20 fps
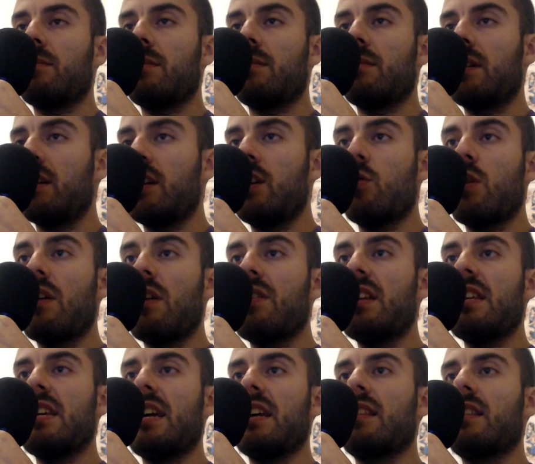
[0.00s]
in una
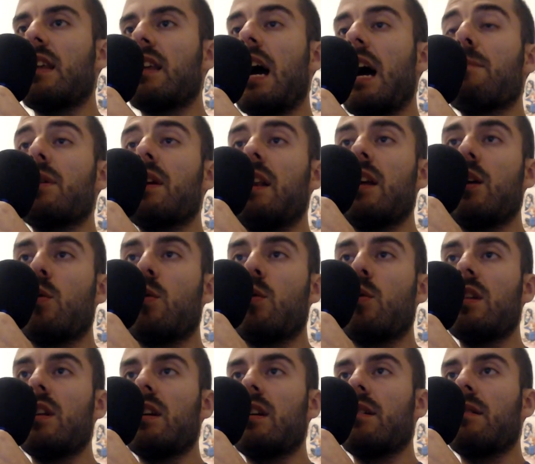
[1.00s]
vignetta, mi
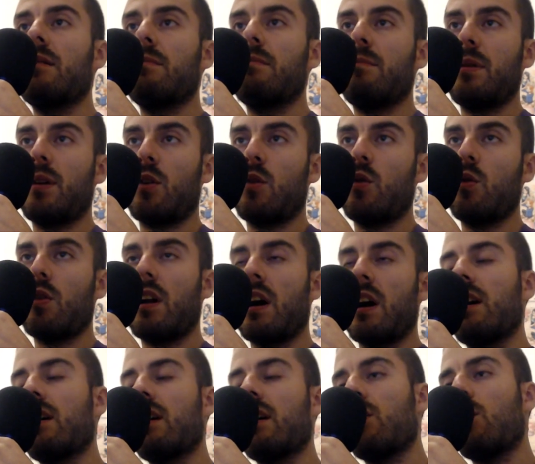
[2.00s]
liquidi per
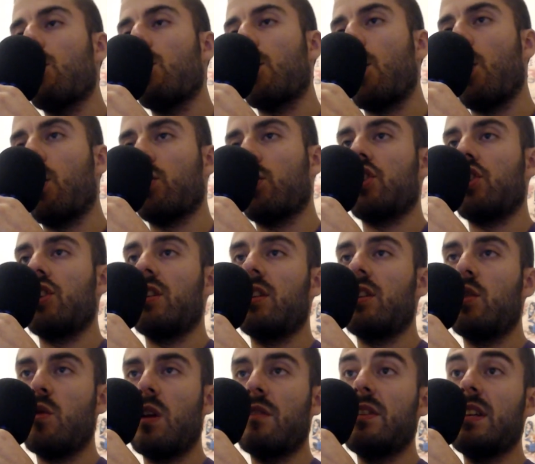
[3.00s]
ora Orochi
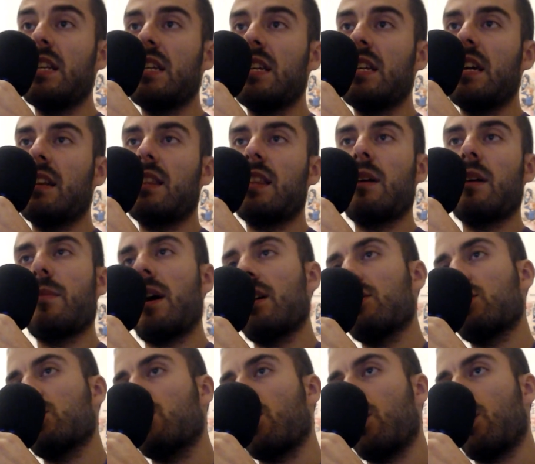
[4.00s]
in una vignetta, ma
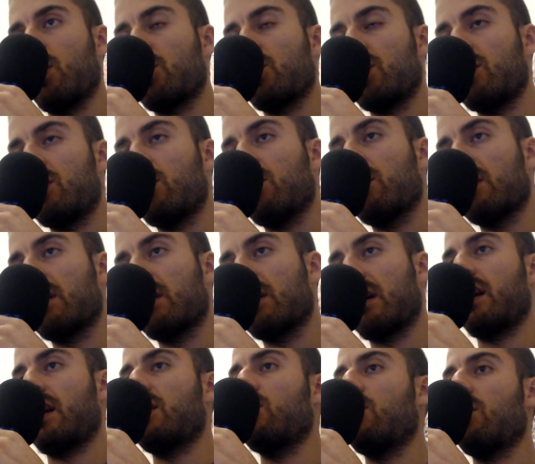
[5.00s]
su Orochi io
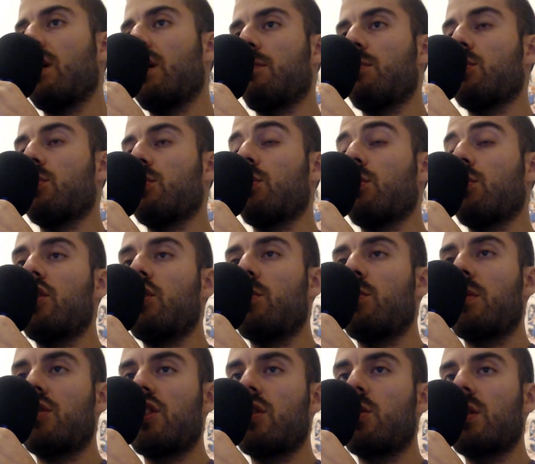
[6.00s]
credo appunto
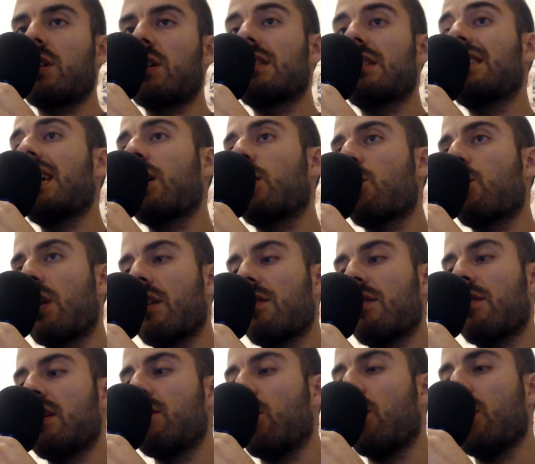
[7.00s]
100% che sia ancora
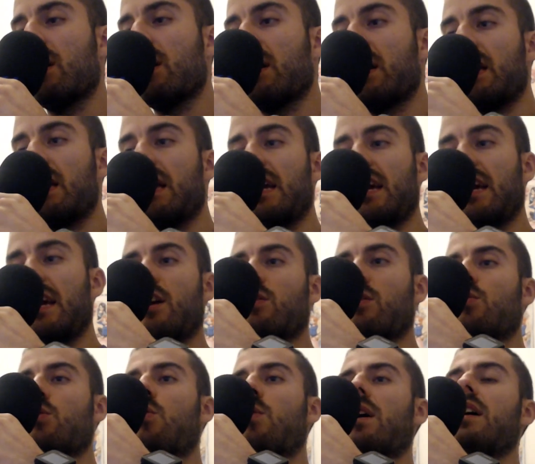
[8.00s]
vivo e che
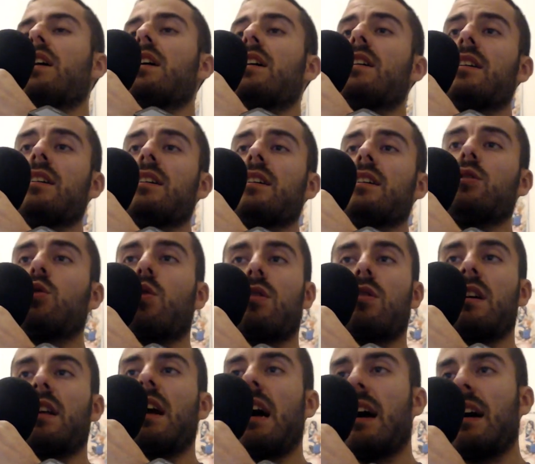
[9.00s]
comunque
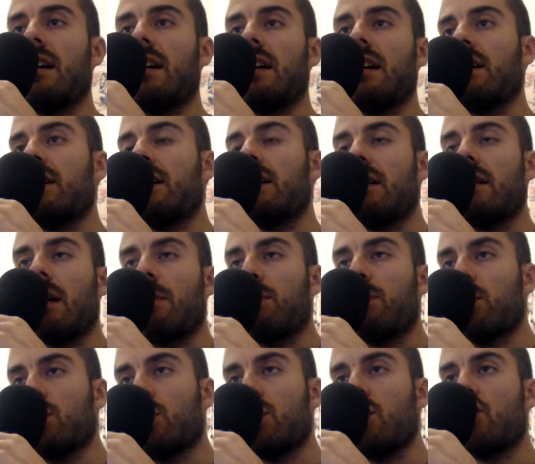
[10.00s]
tornerà eh,
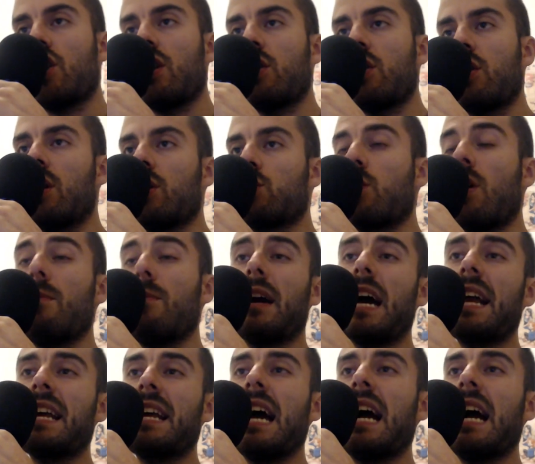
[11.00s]
appunto dicendo la sua,
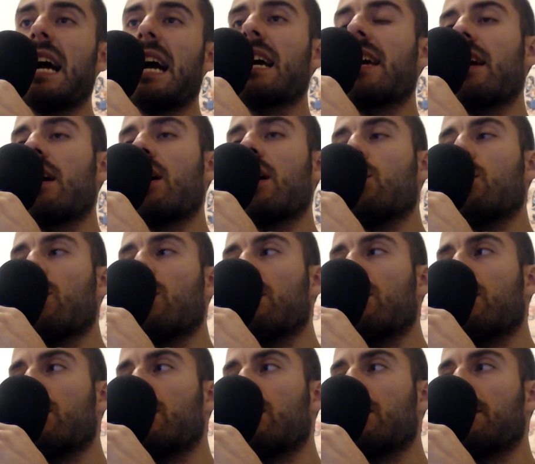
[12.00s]
magari anche
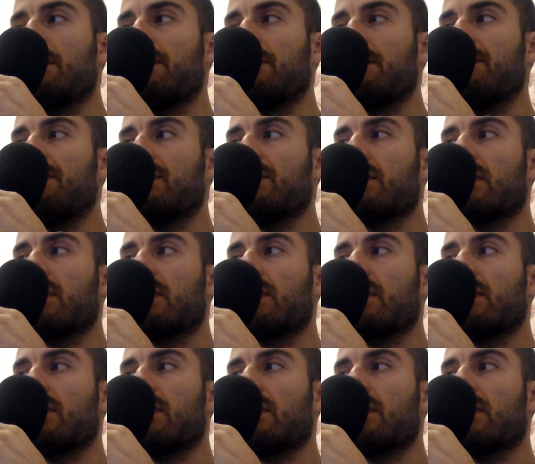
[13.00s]
ehm,